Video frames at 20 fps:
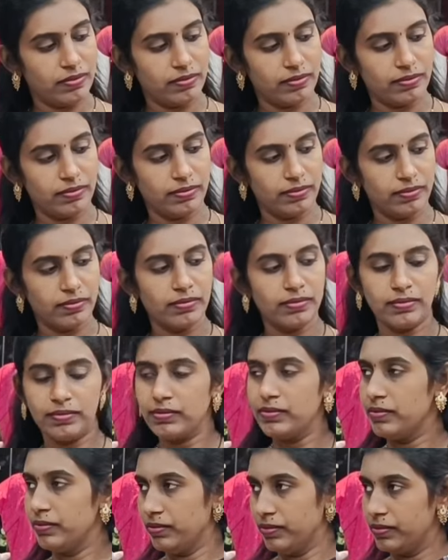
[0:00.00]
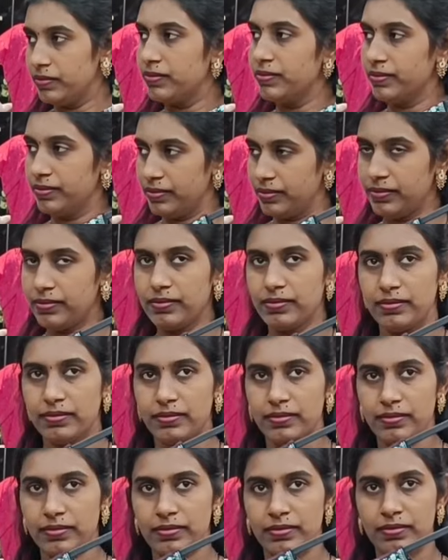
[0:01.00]
ఐటమ్ వస్తుంది మేడం నైటీ
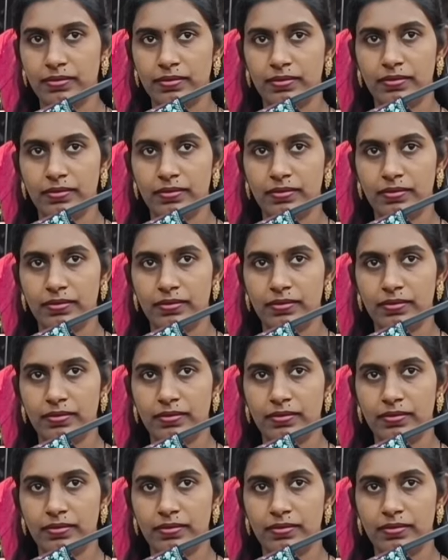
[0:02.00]
వచ్చేసరికి ఫ్రీ